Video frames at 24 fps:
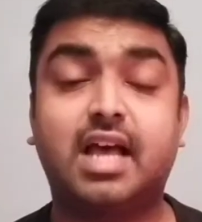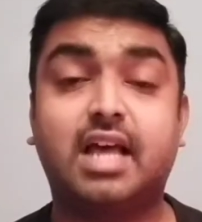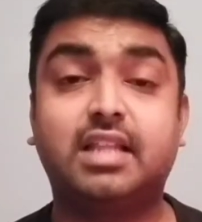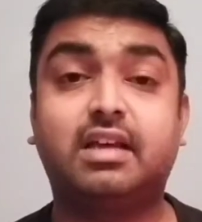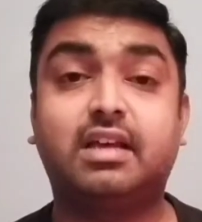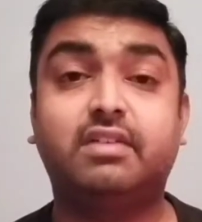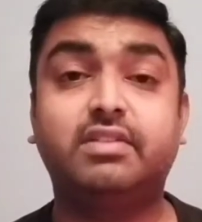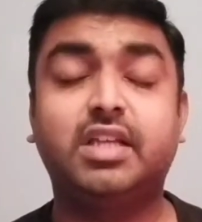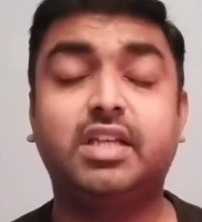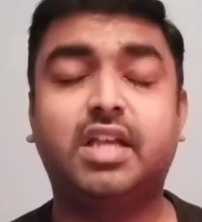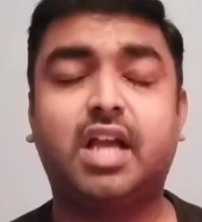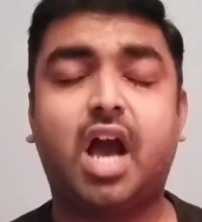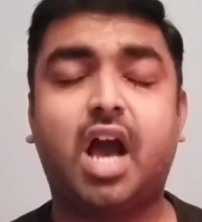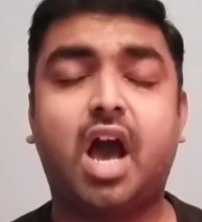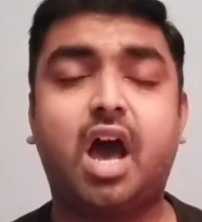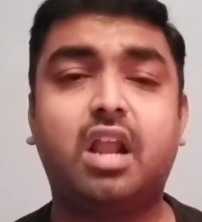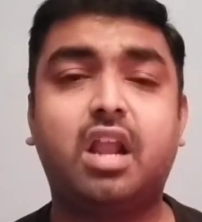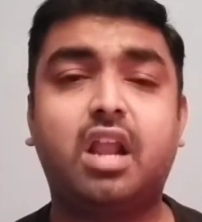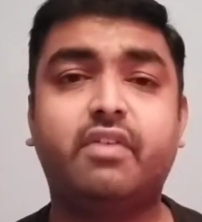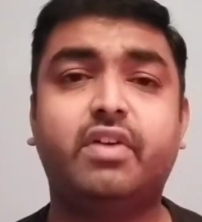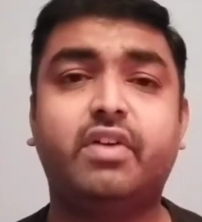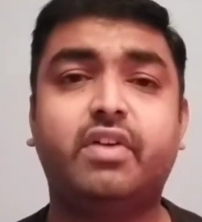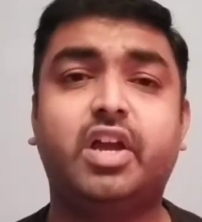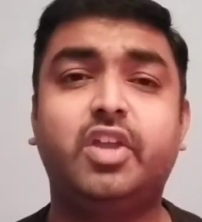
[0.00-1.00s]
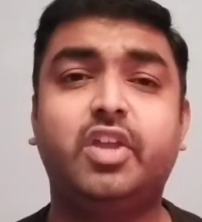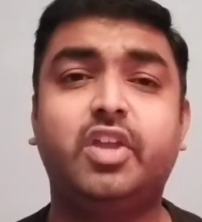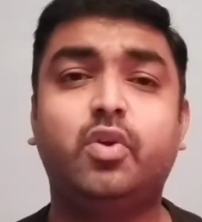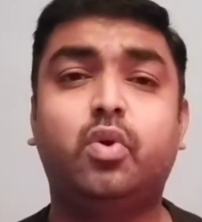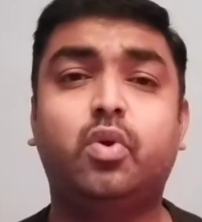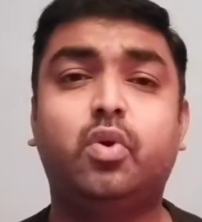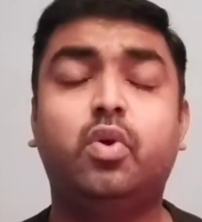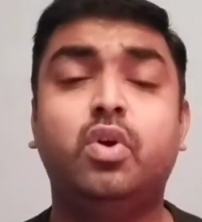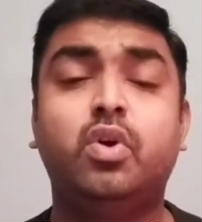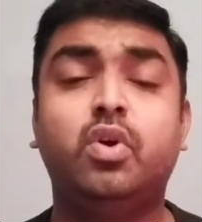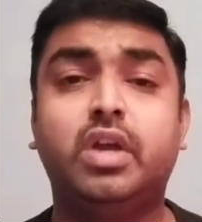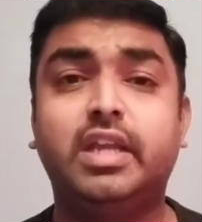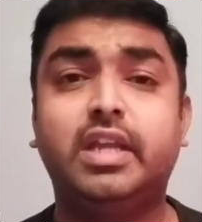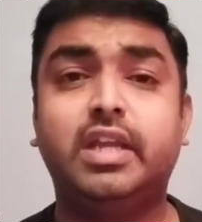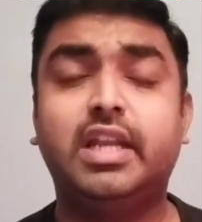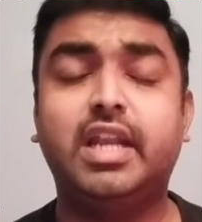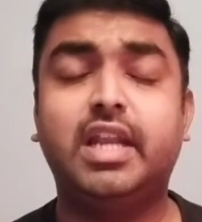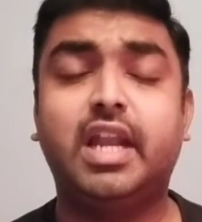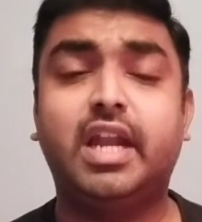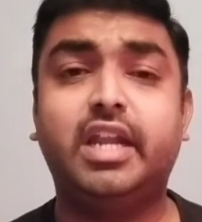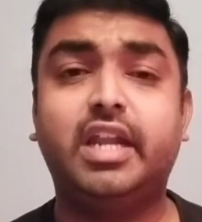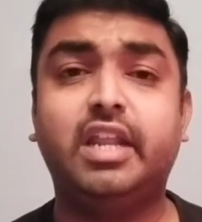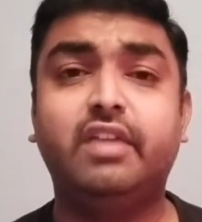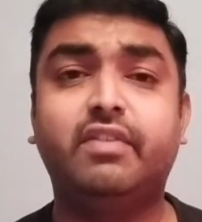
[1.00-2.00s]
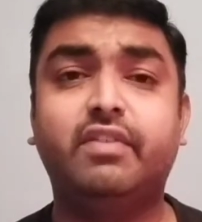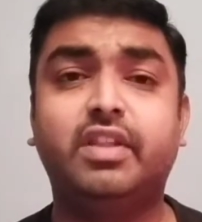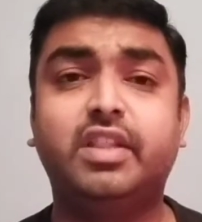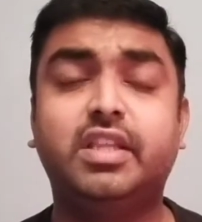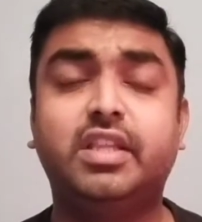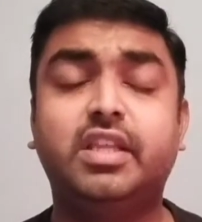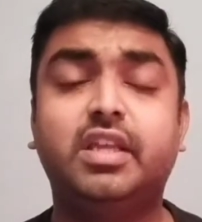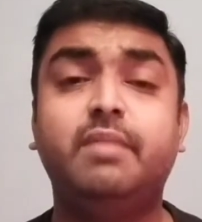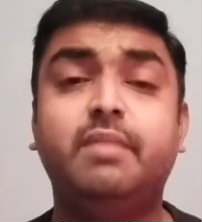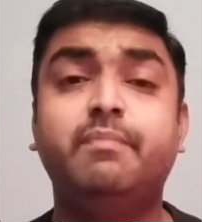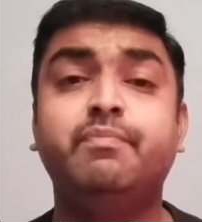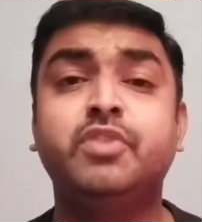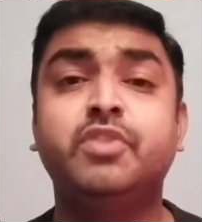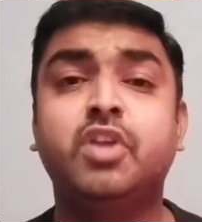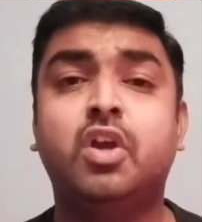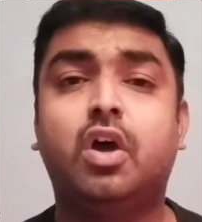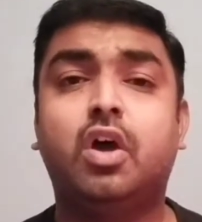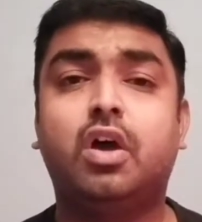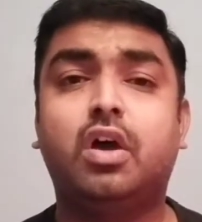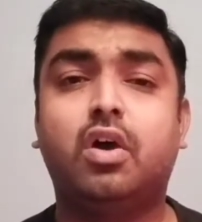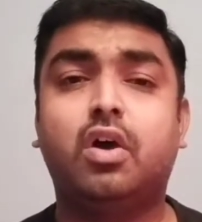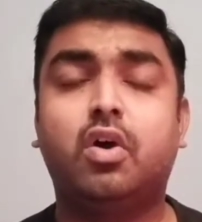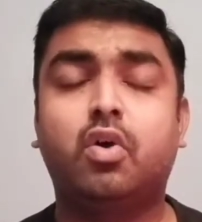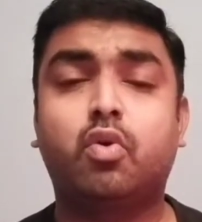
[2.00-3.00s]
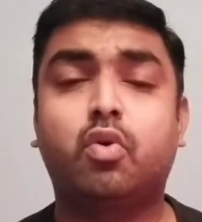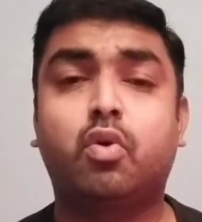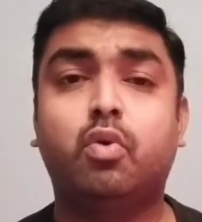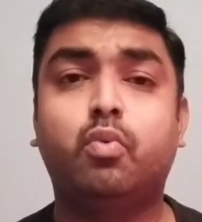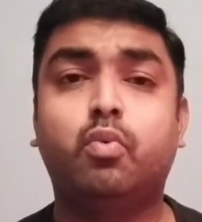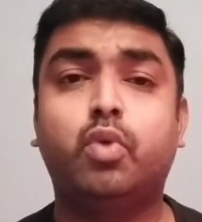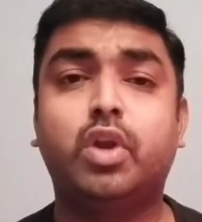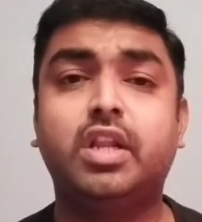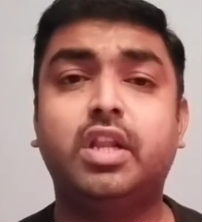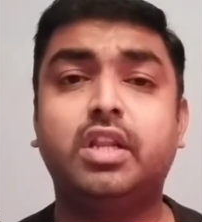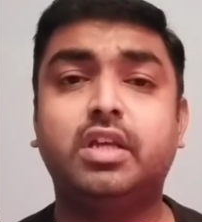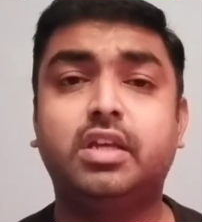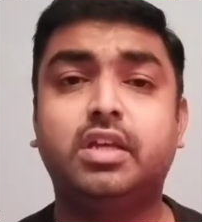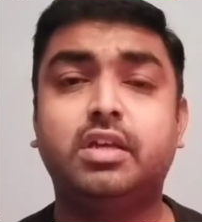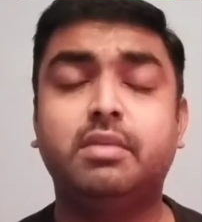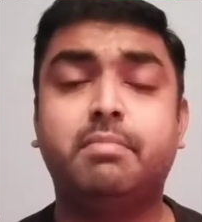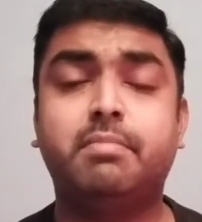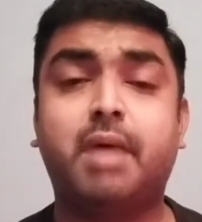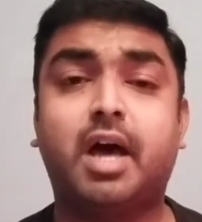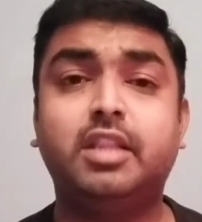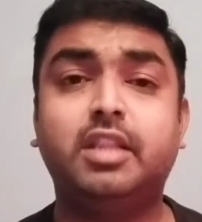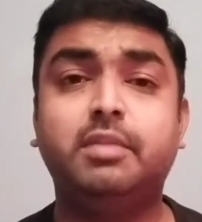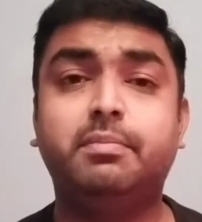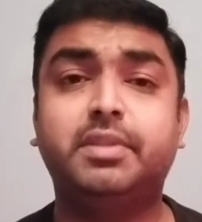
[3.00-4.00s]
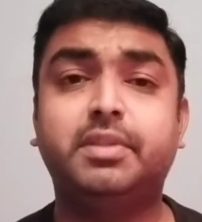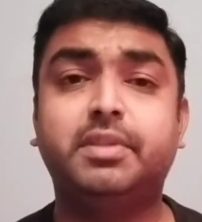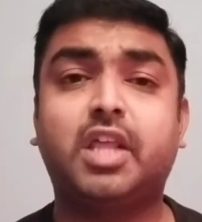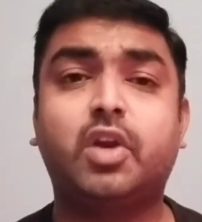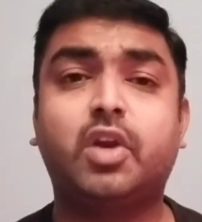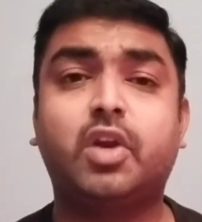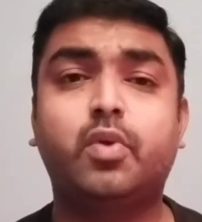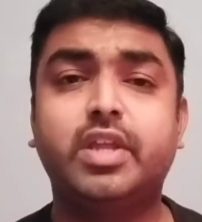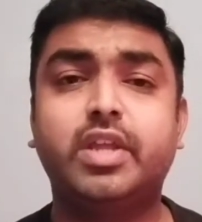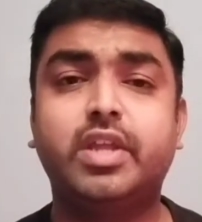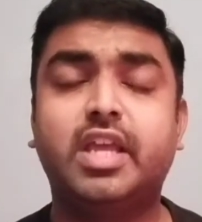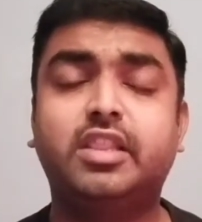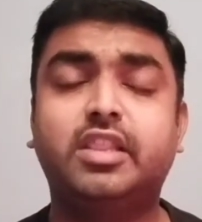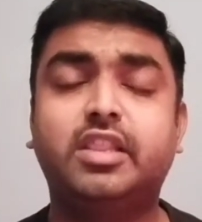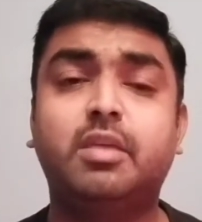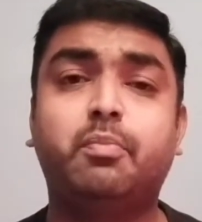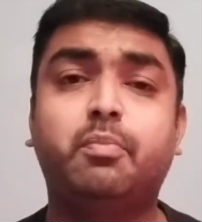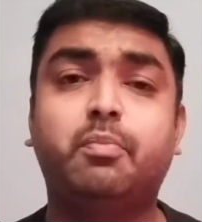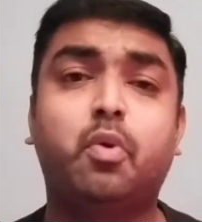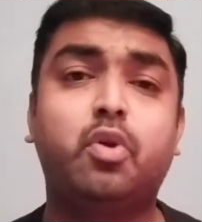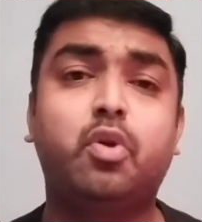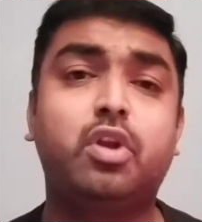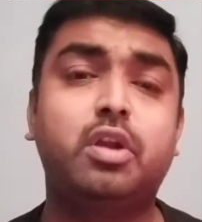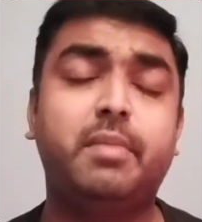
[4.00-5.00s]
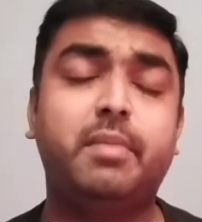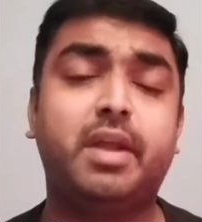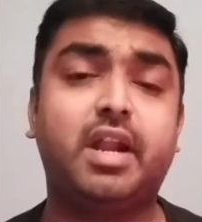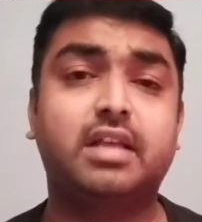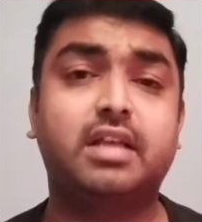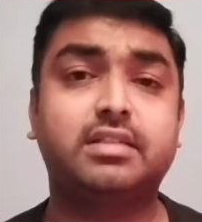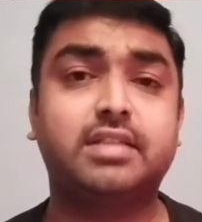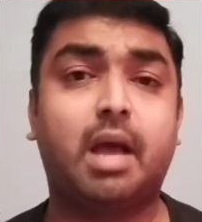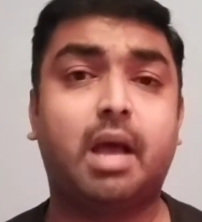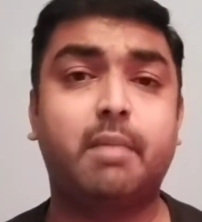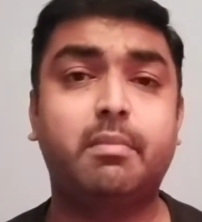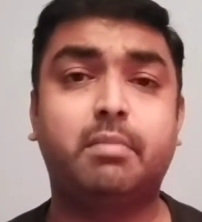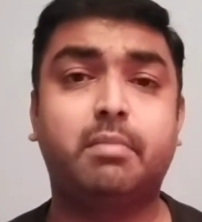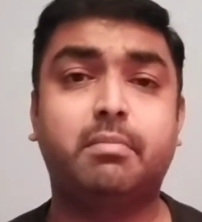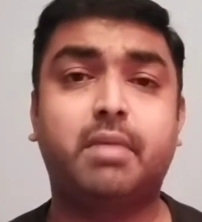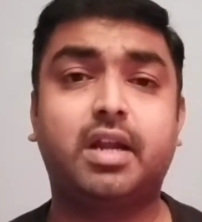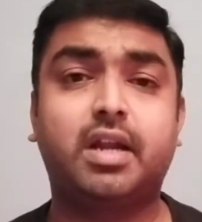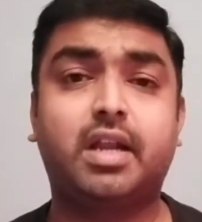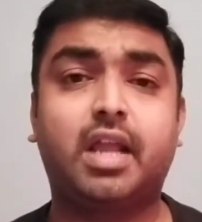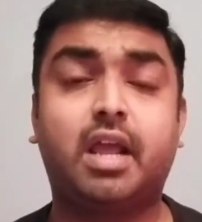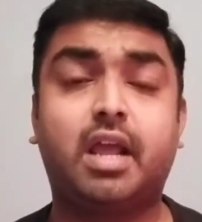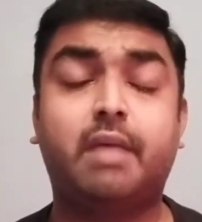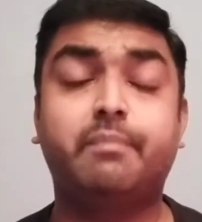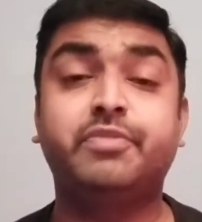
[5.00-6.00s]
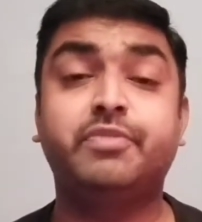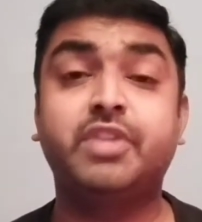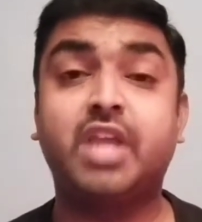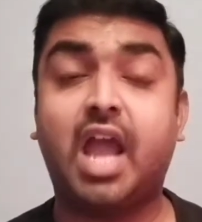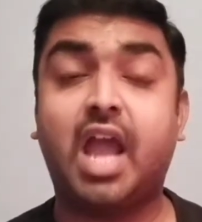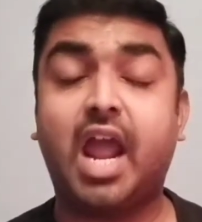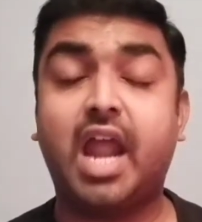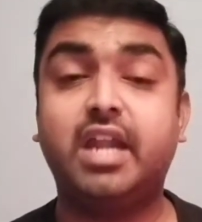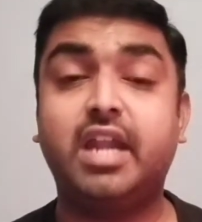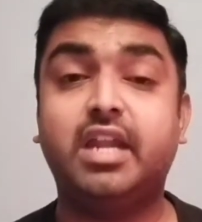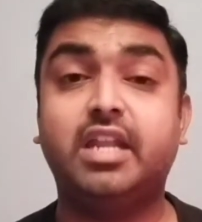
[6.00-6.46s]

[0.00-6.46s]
அதாவது கார வகையோ இல்லாட்டி வந்து உடலுக்கு பாதிப்பு தரக்கூடிய எந்த பொருளுமே நான் சாப்பிட மாட்டேன் அண்ட்